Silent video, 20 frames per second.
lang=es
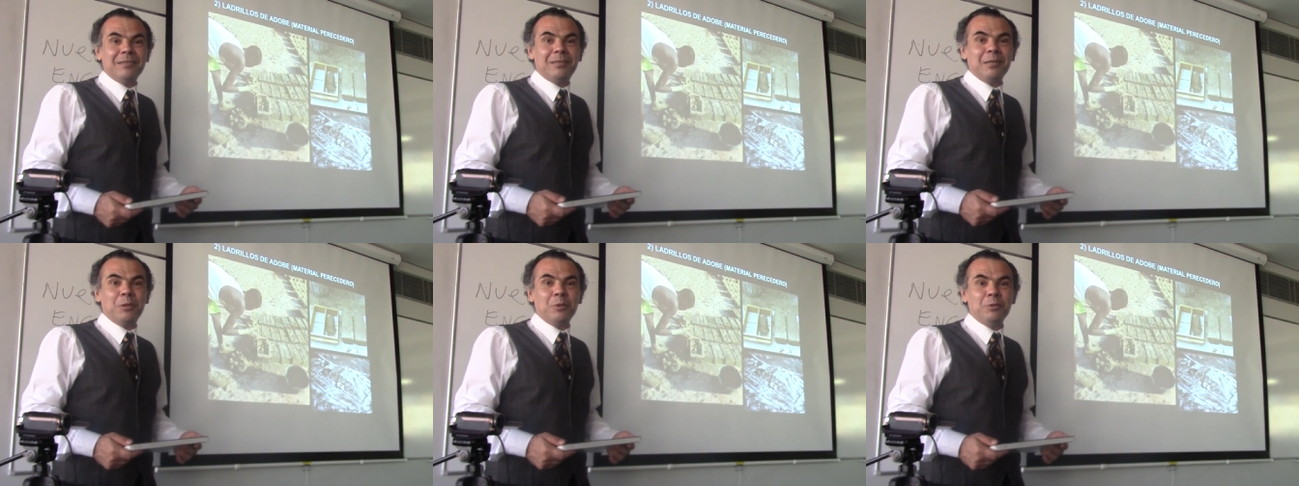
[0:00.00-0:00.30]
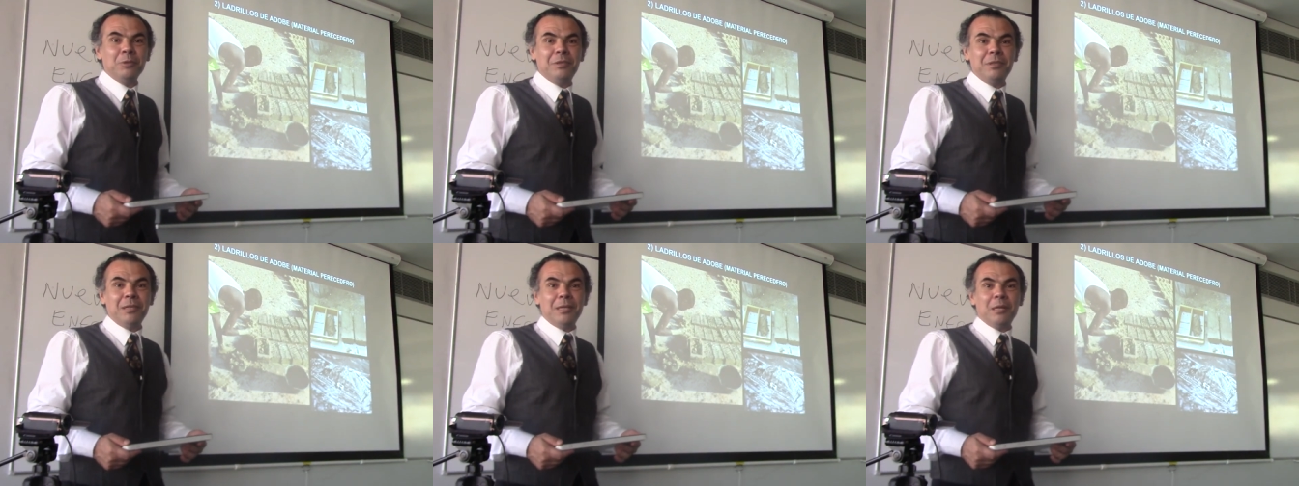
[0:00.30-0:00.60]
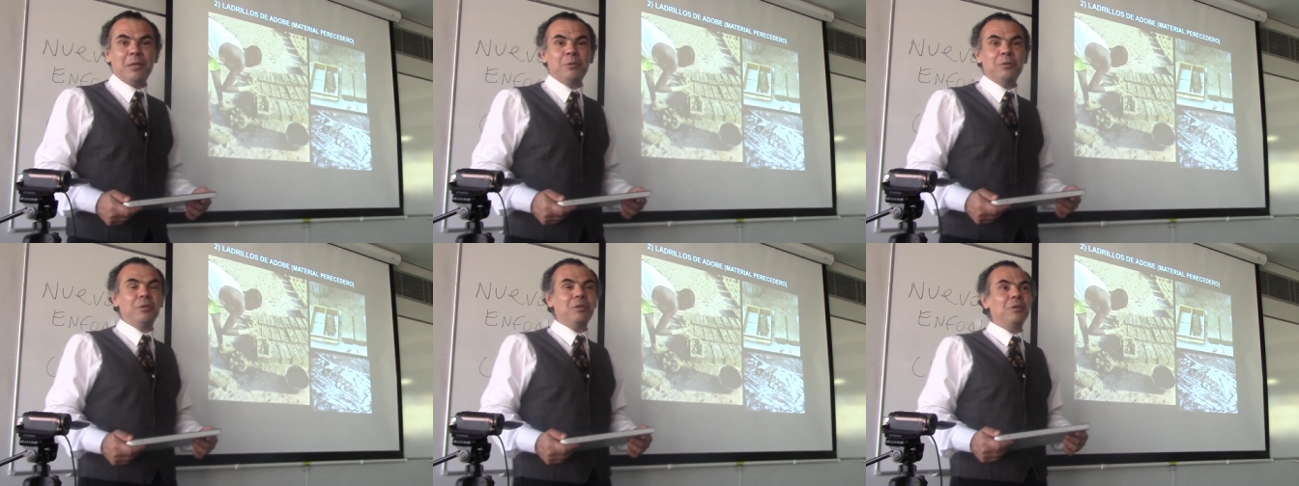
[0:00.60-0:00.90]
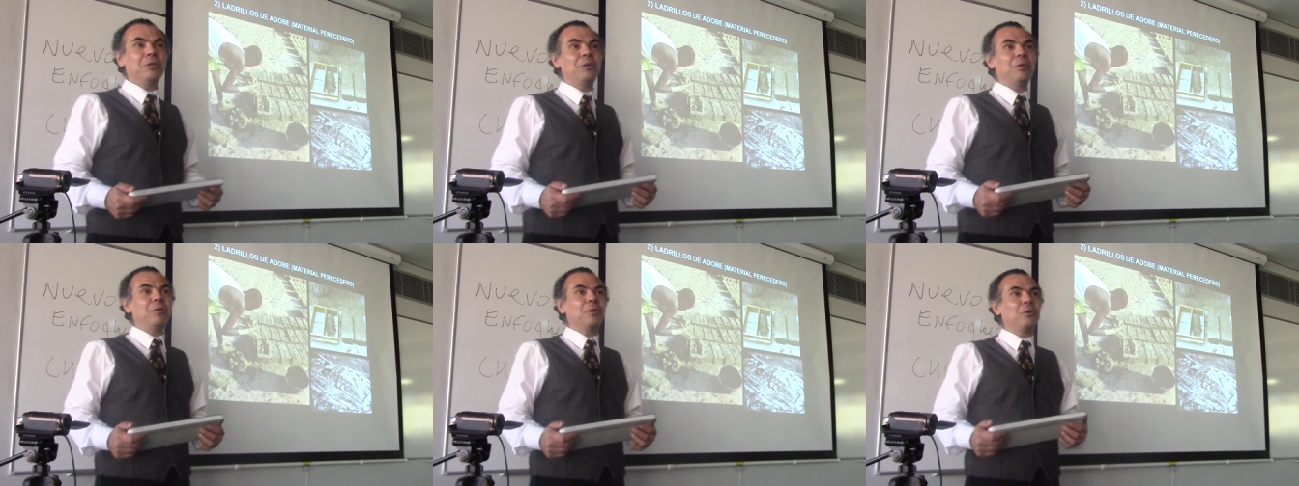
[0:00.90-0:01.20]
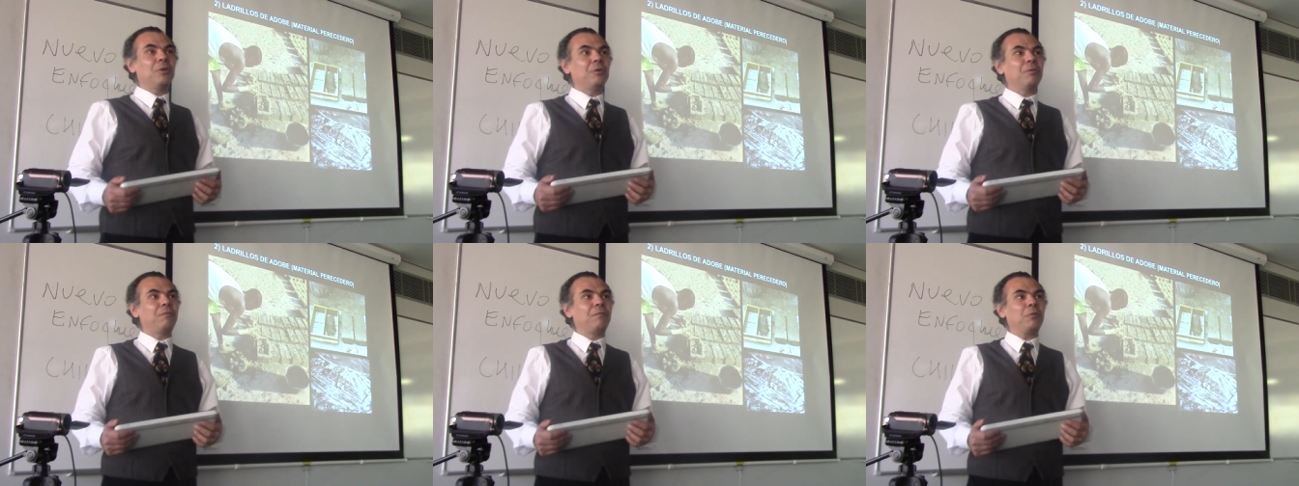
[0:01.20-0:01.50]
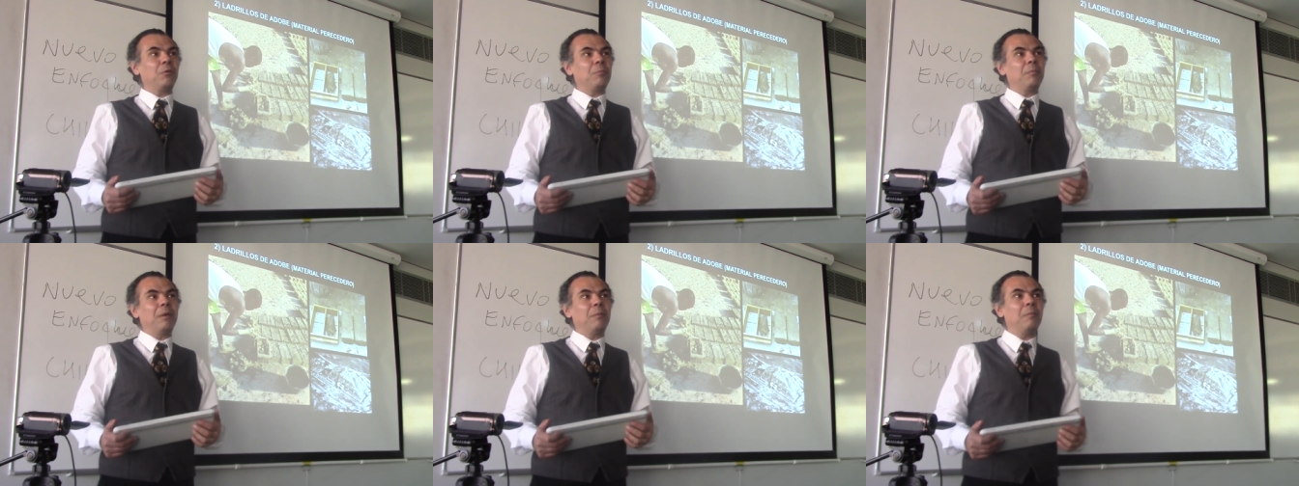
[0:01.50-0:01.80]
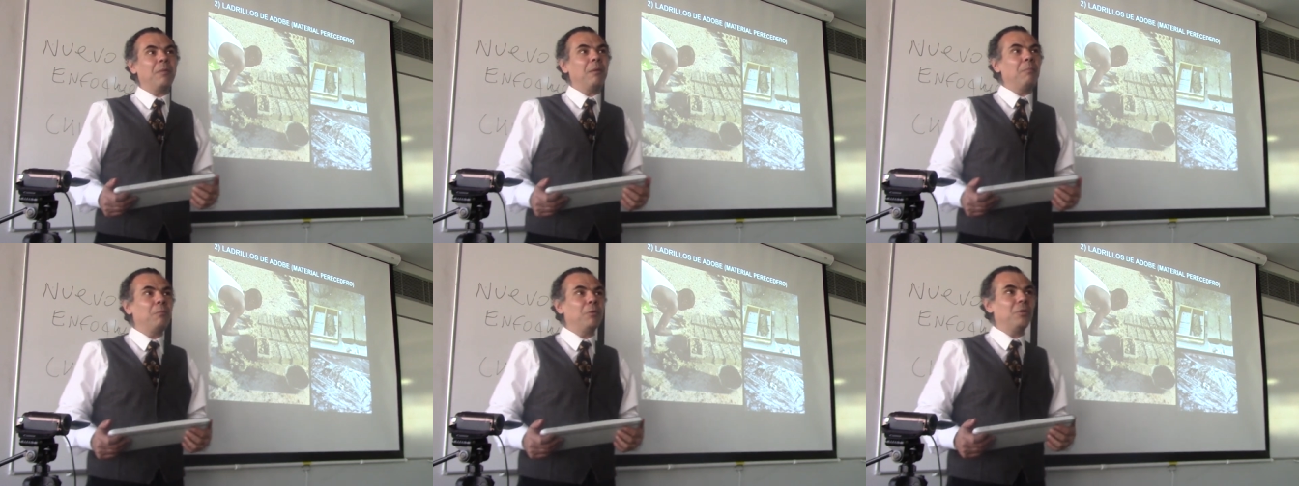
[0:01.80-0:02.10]
se considera una de las formas
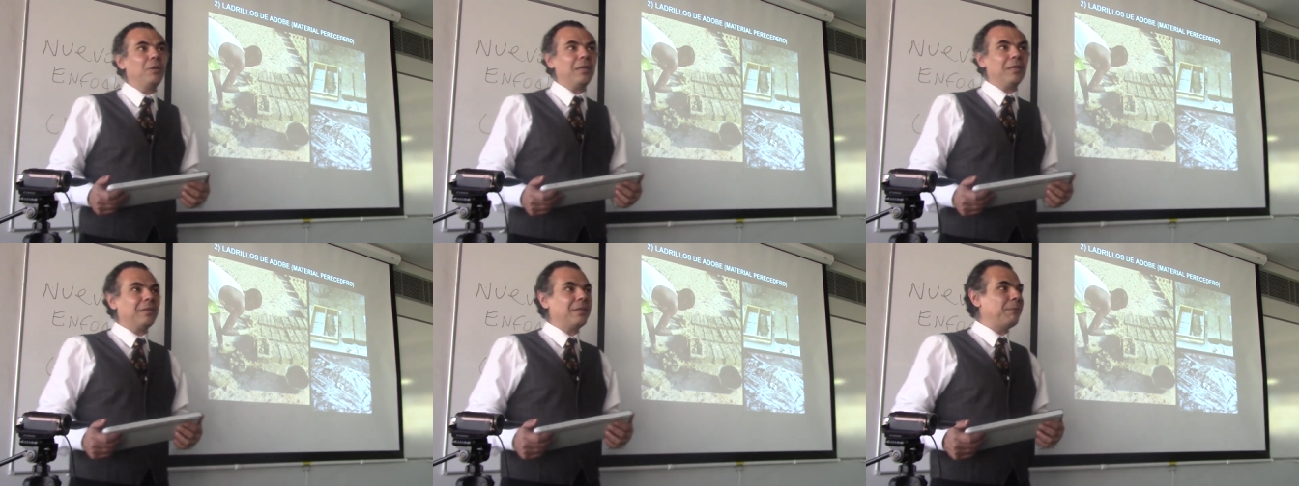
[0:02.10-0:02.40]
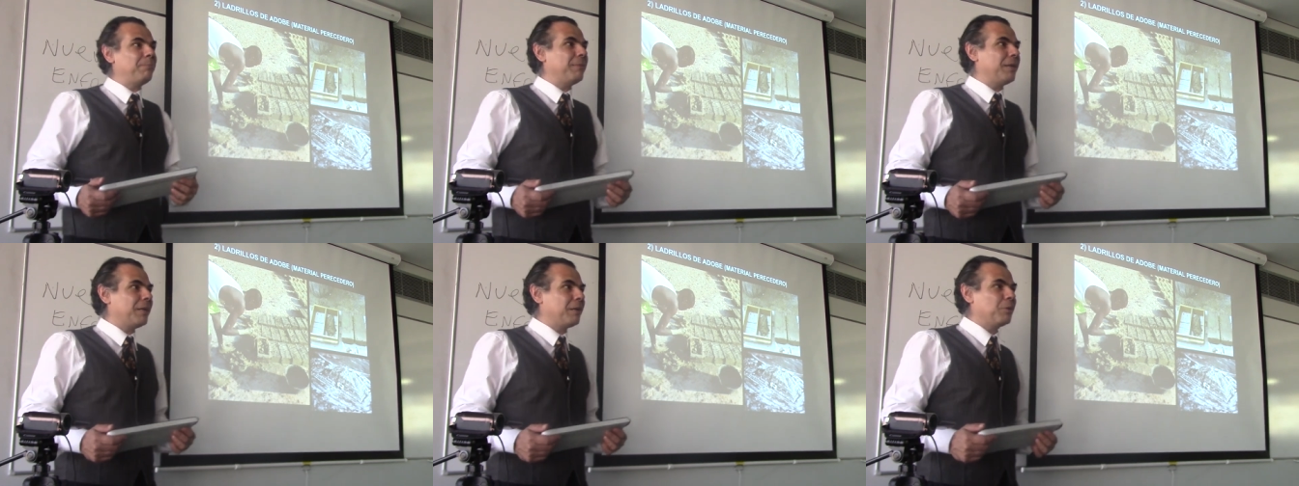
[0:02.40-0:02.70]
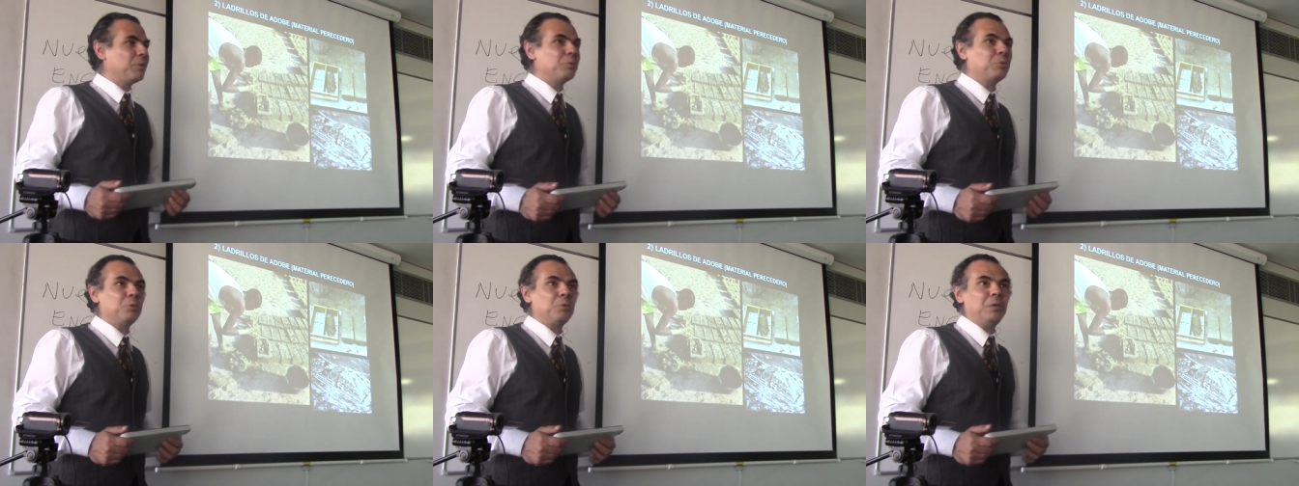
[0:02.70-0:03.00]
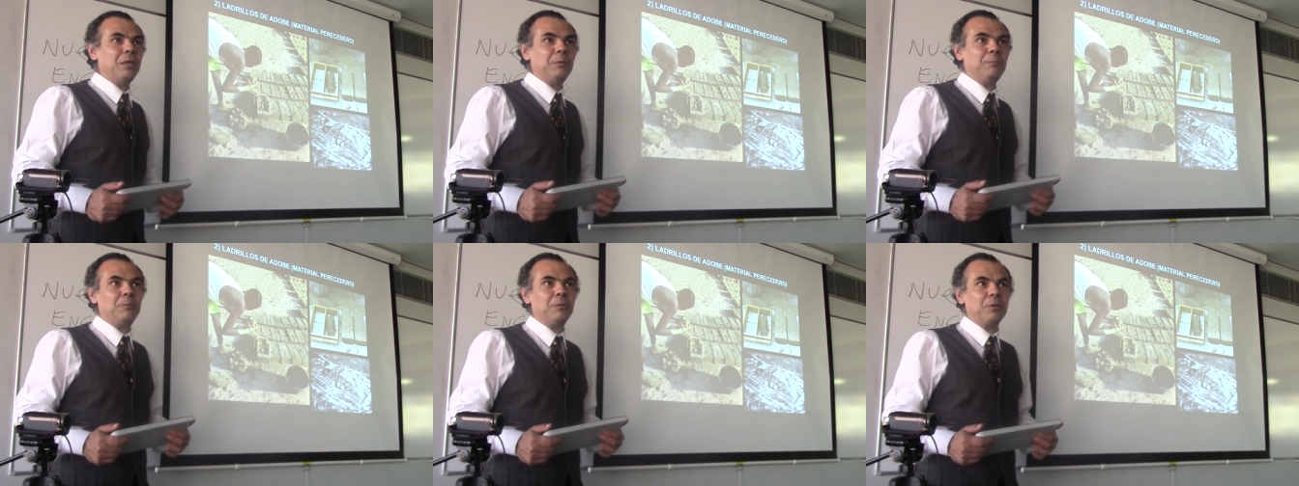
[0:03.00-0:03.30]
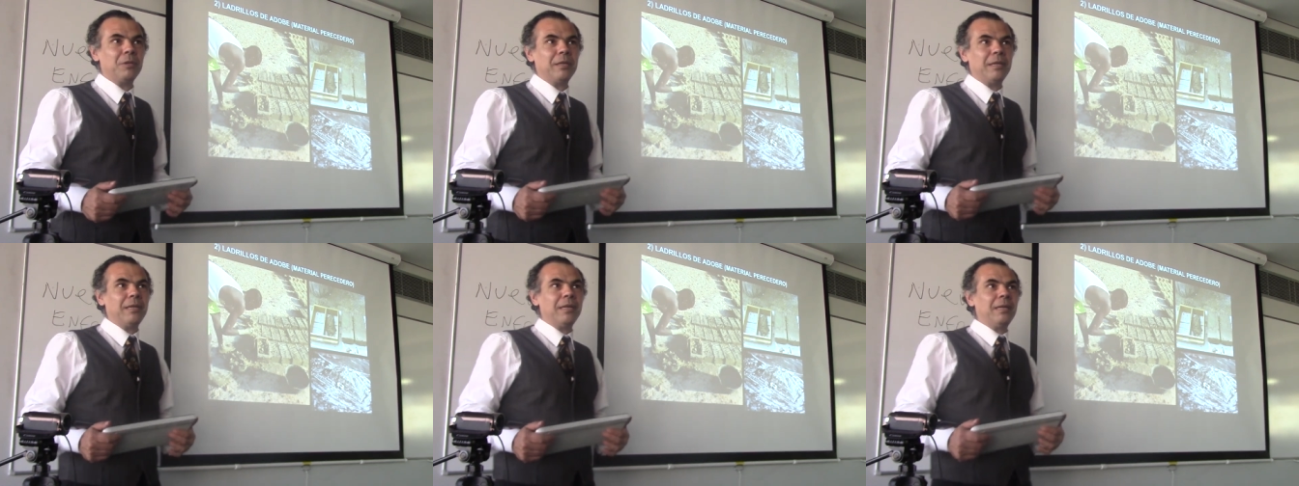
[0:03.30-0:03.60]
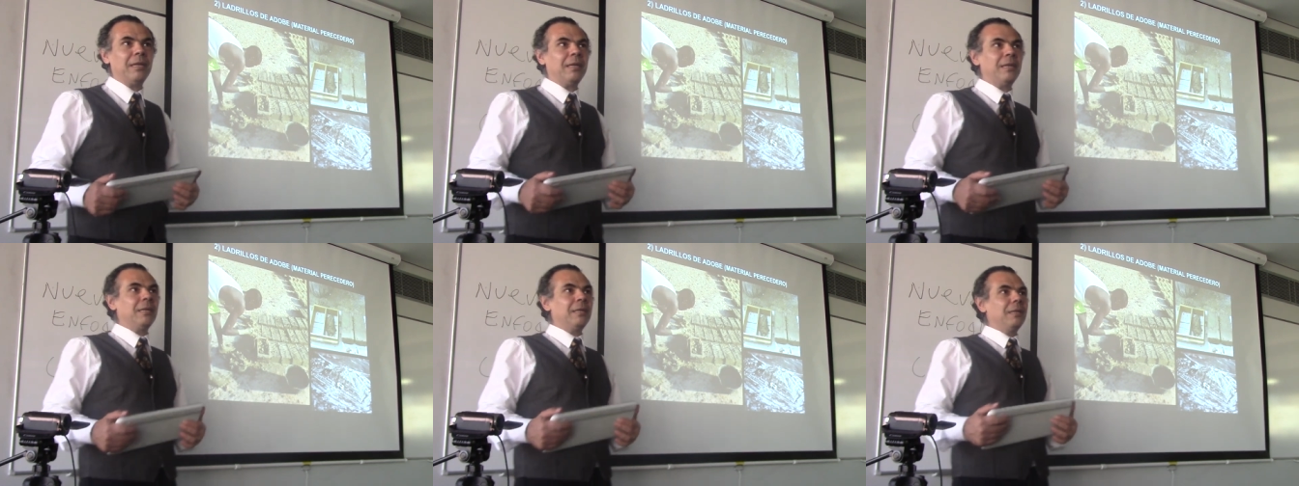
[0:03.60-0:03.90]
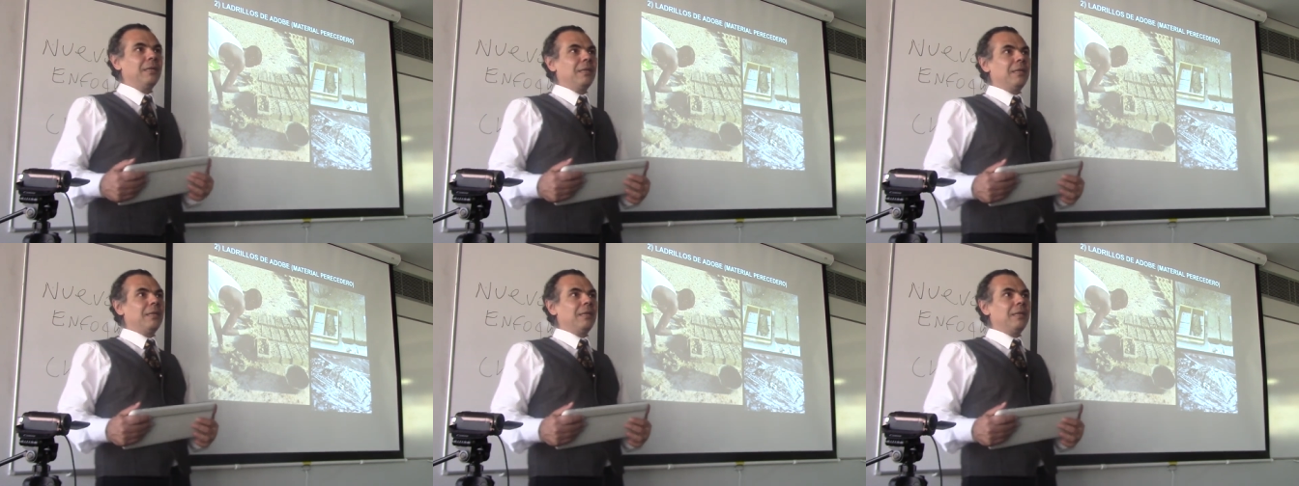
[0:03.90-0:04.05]
más modernas para construir porque